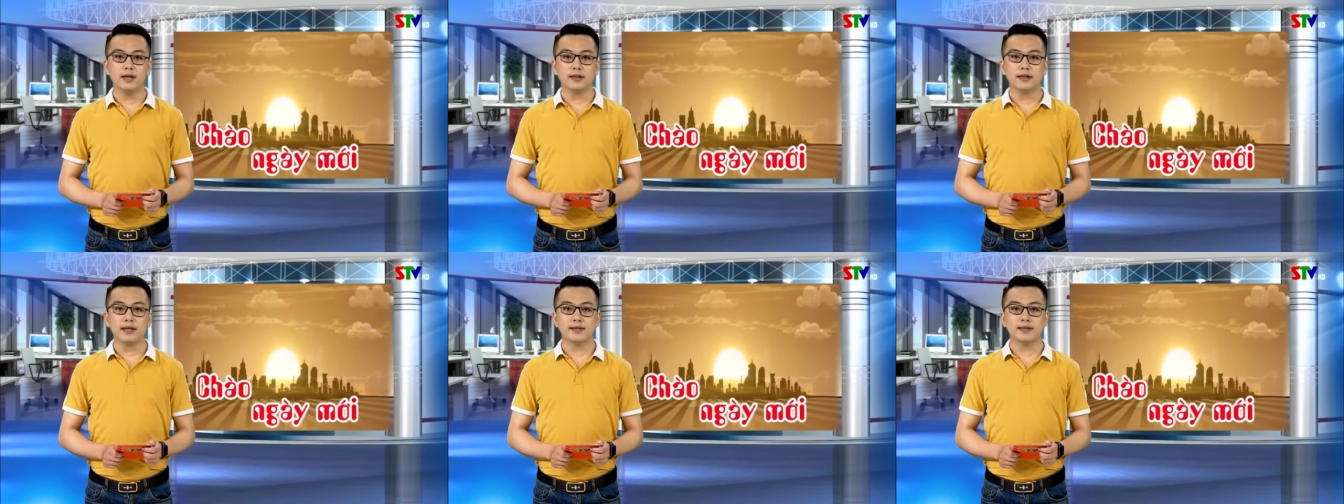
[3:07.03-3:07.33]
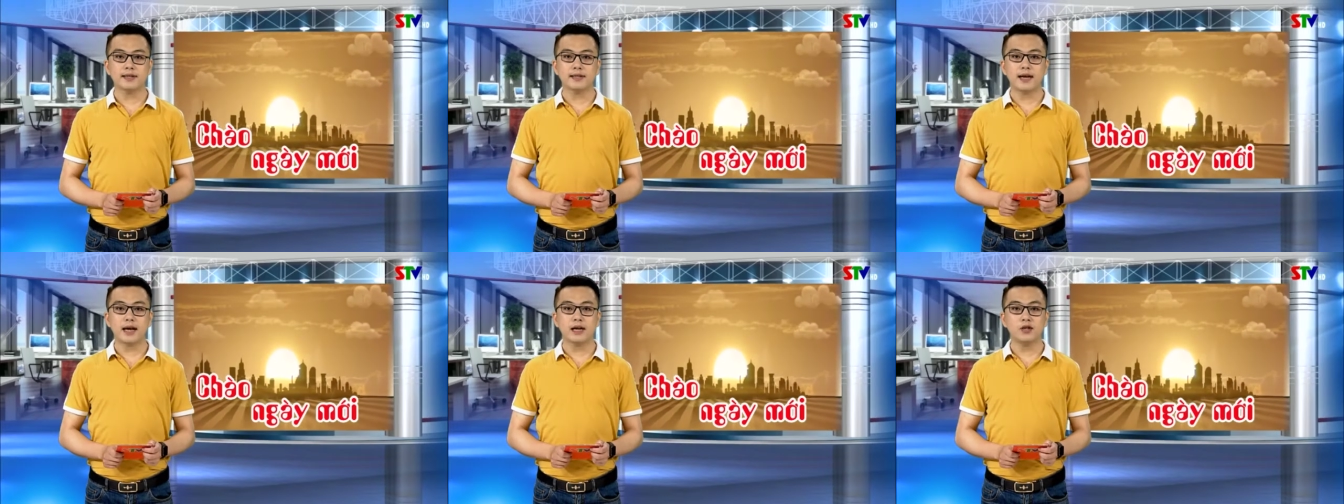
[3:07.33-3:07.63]
tỉnh
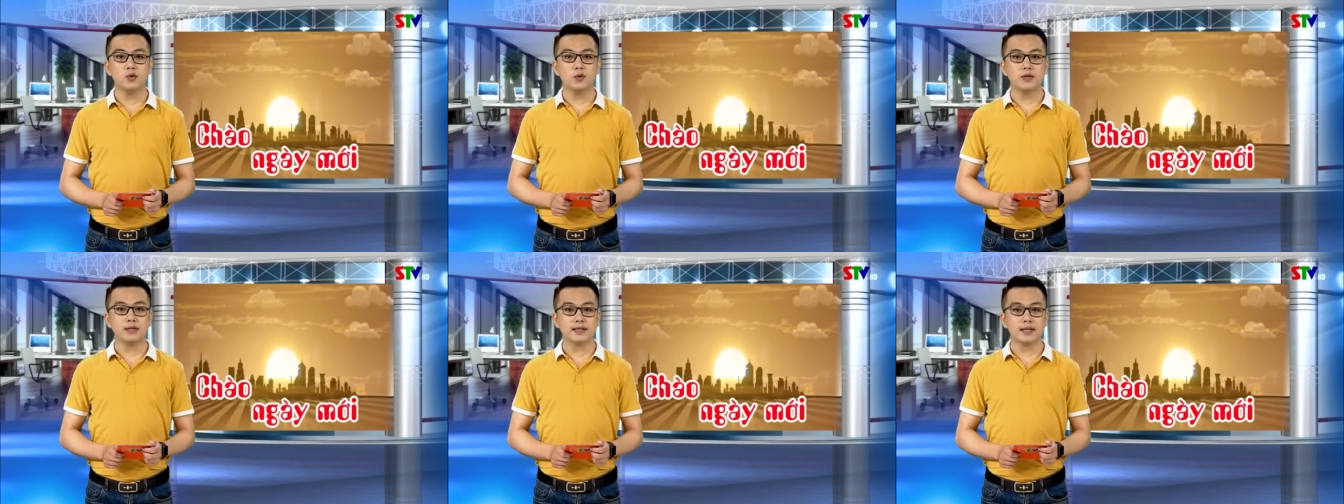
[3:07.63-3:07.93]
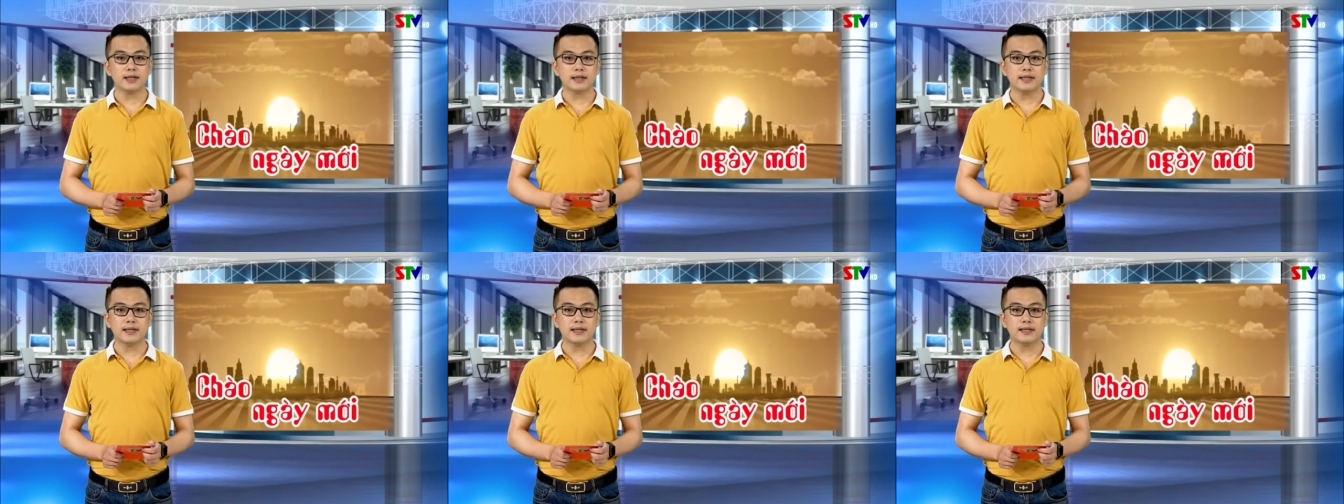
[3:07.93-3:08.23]
Sơn La luôn
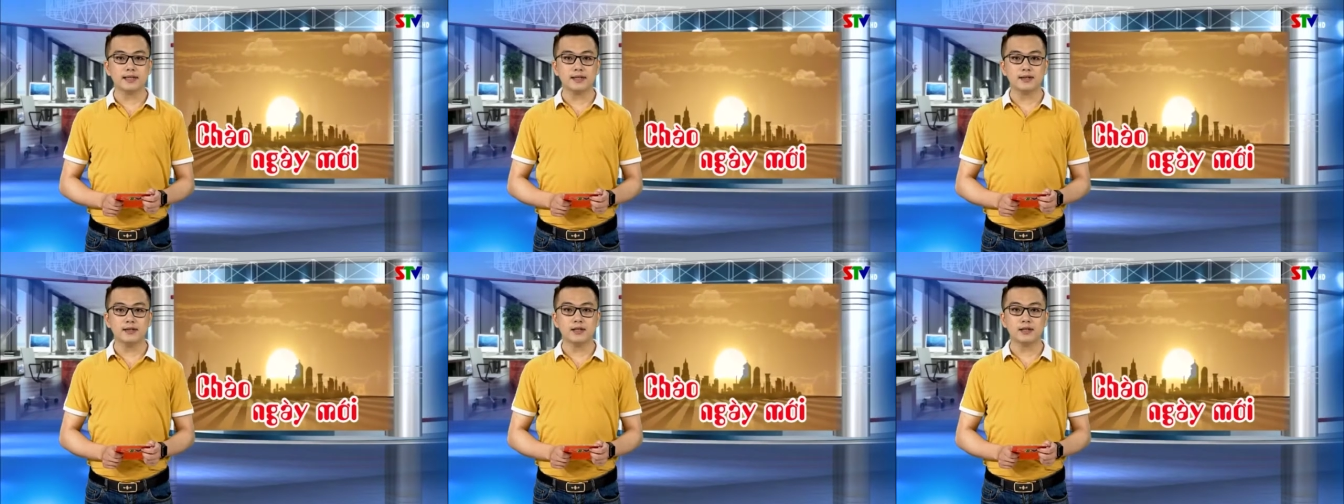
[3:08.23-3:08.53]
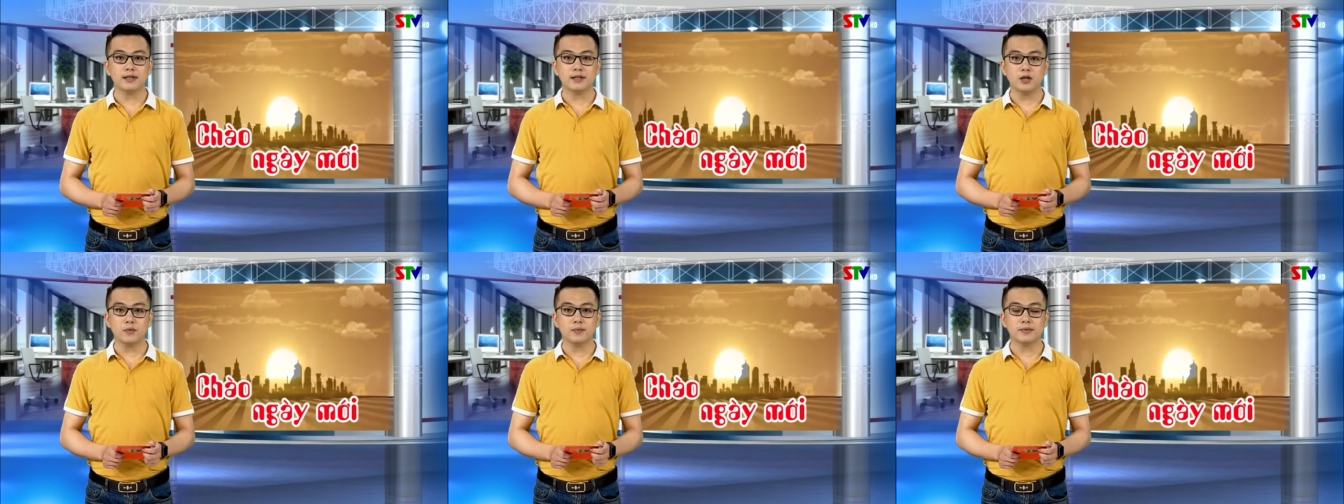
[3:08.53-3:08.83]
xác định chất
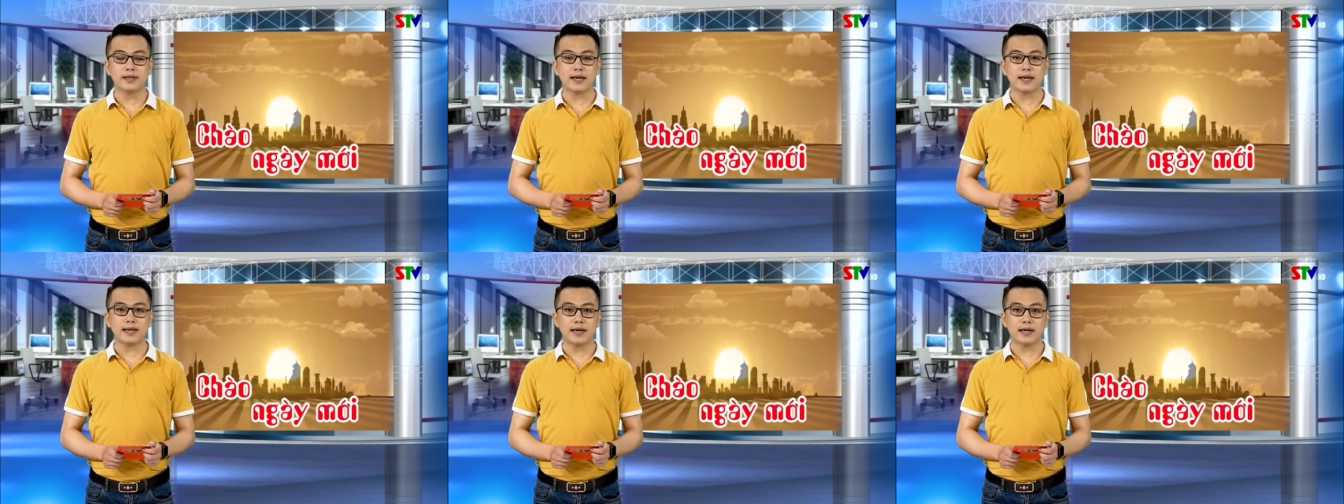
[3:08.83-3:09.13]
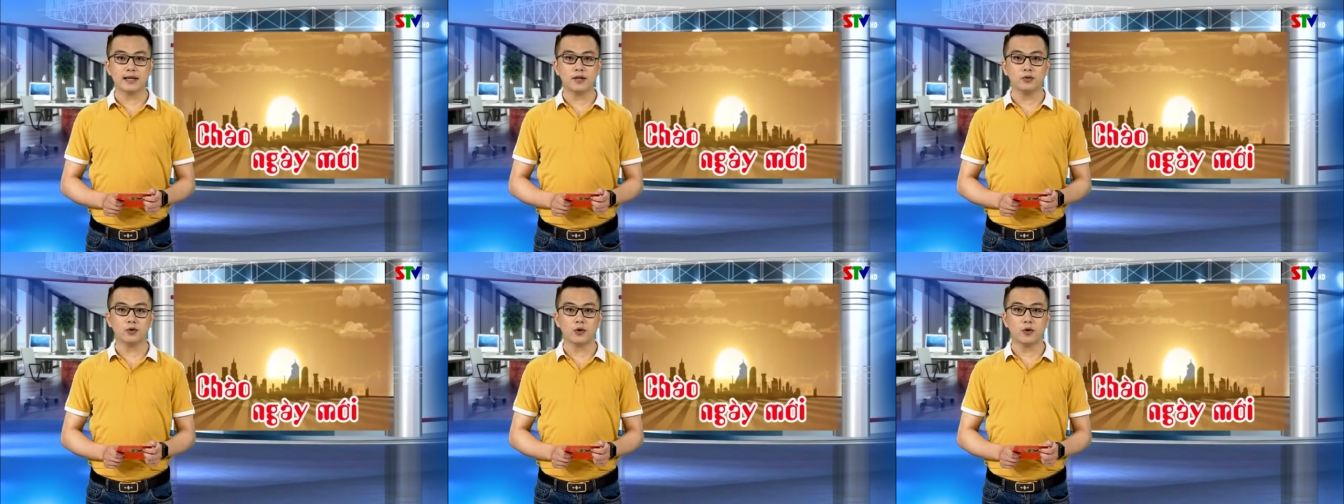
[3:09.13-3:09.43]
lượng nông sản là
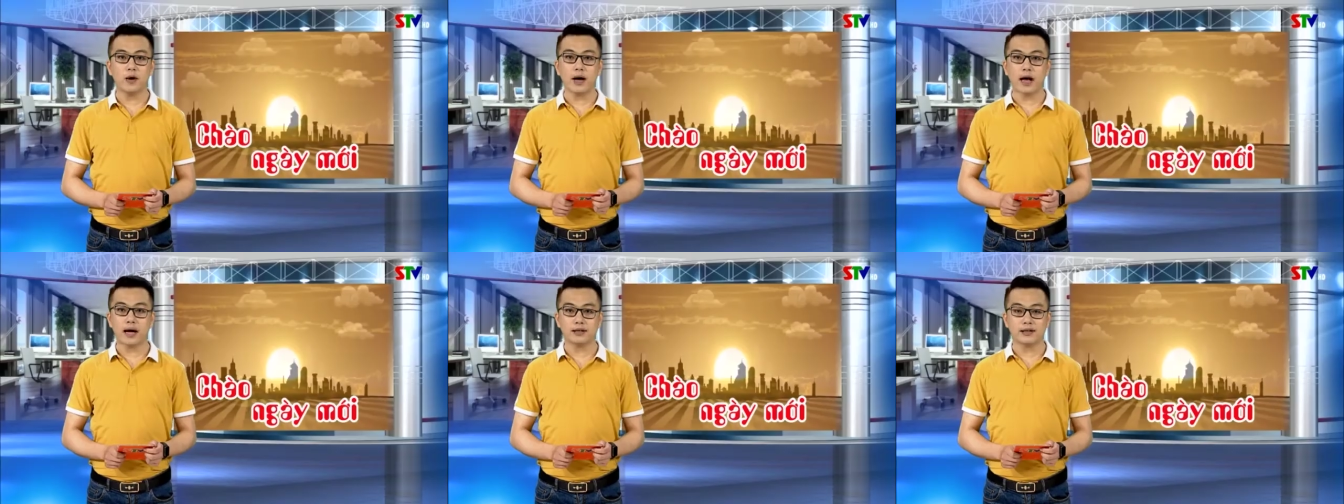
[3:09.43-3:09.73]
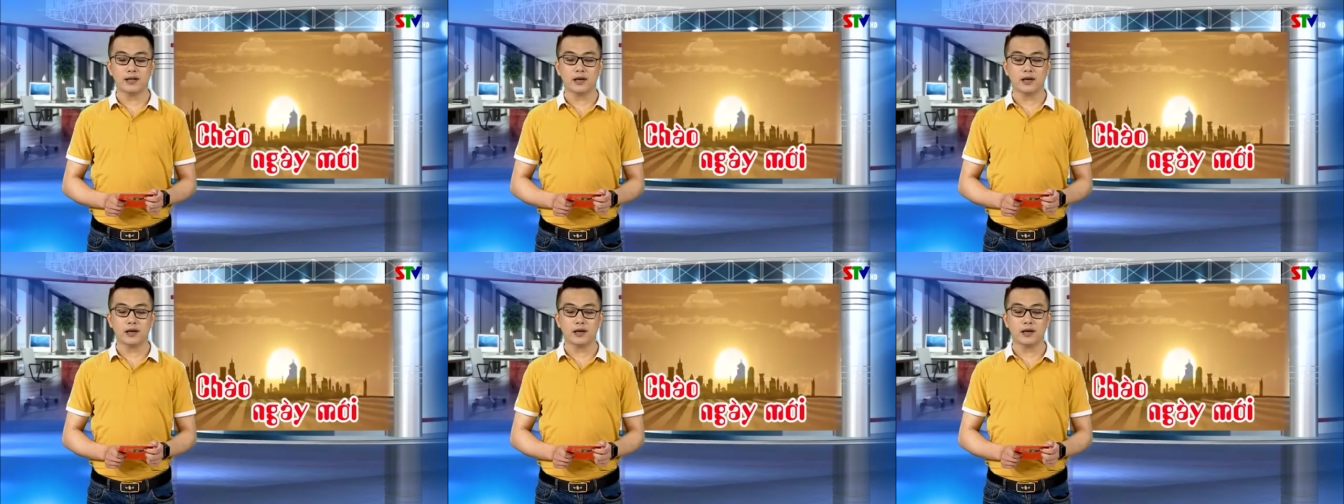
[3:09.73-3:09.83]
yếu tố hàng